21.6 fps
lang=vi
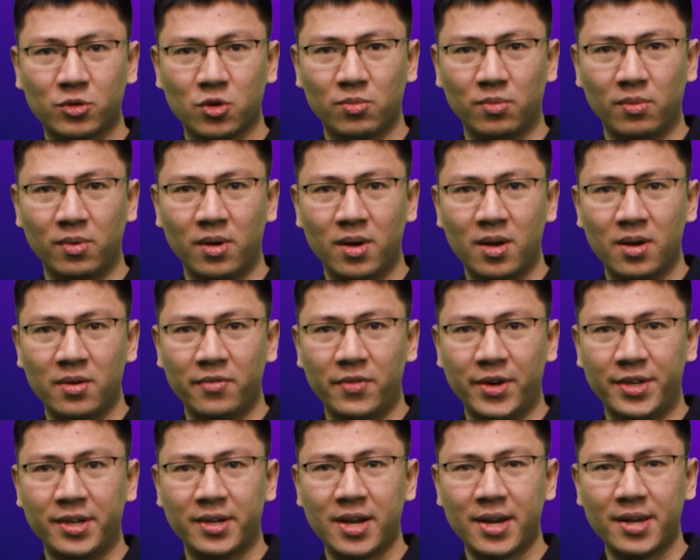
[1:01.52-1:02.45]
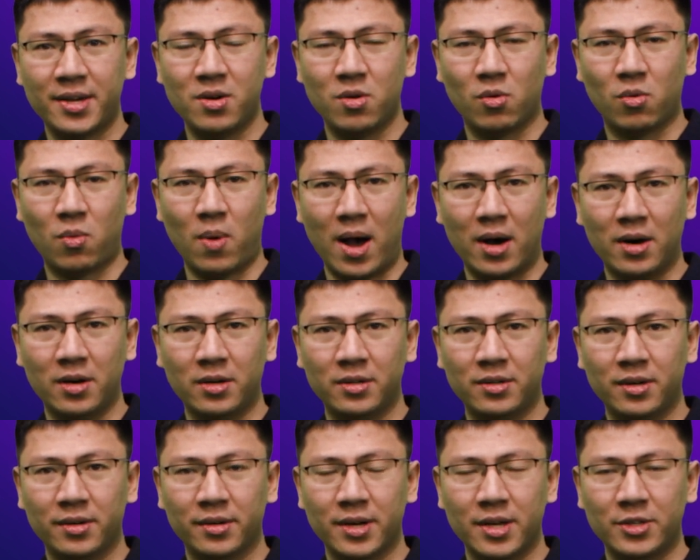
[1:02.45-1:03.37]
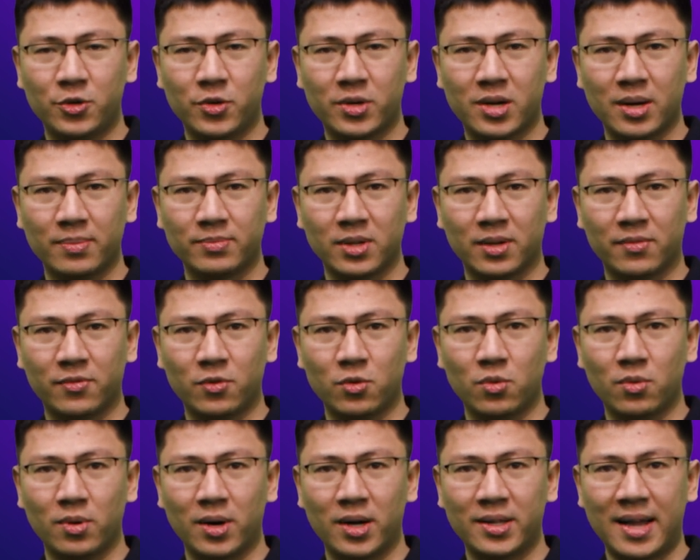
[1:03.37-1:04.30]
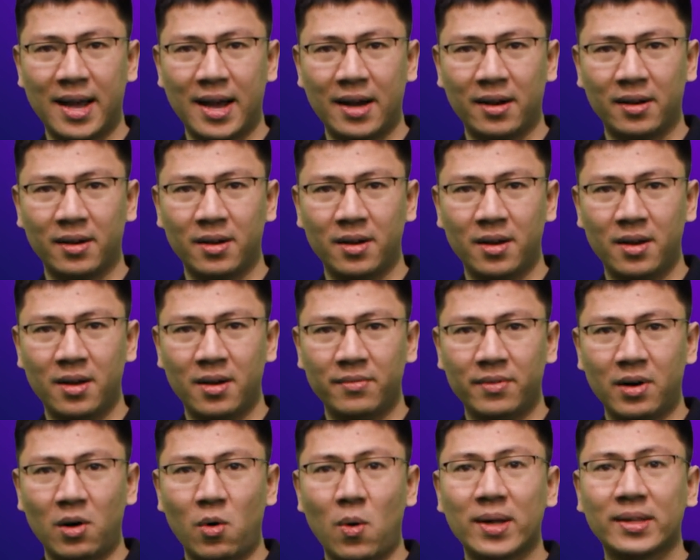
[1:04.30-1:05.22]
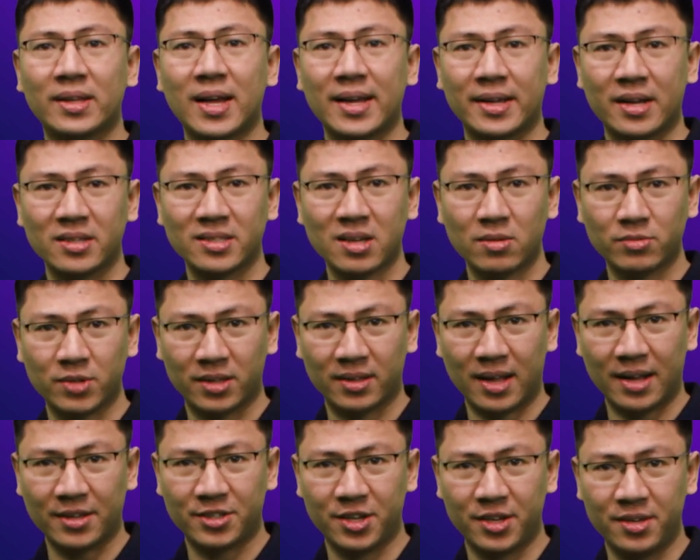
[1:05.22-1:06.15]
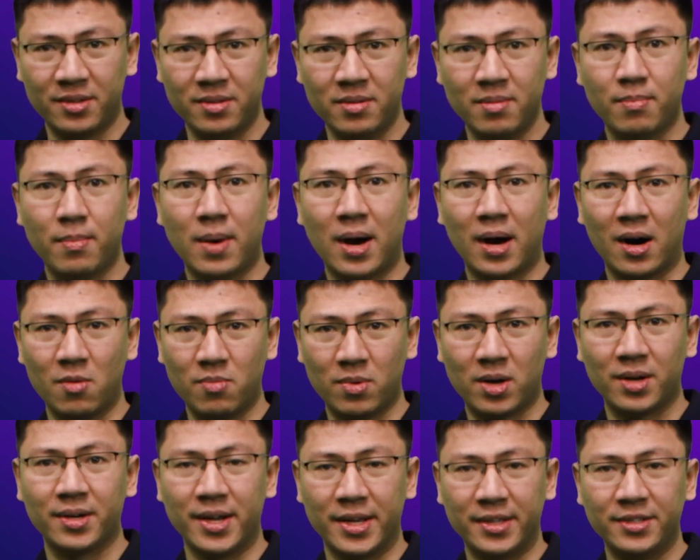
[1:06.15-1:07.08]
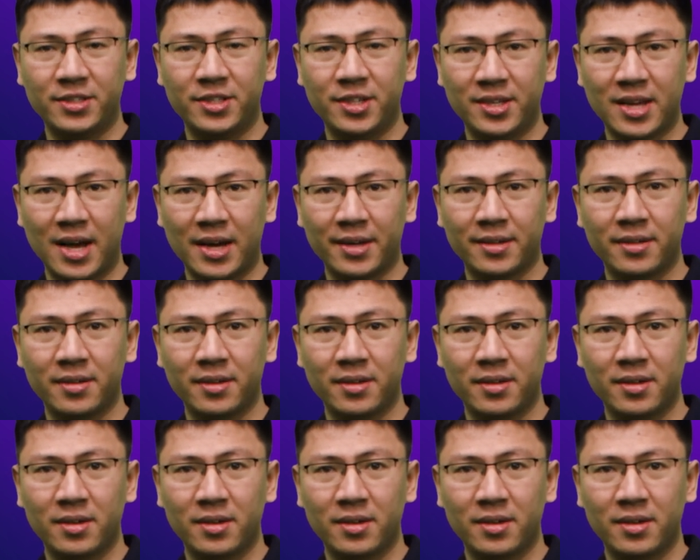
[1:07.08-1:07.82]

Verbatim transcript: dùng về những cách hiệu quả hơn để truy cập dịch vụ ngân hàng và hoàn thành các giao dịch tài chính mà không cần đến chi nhánh.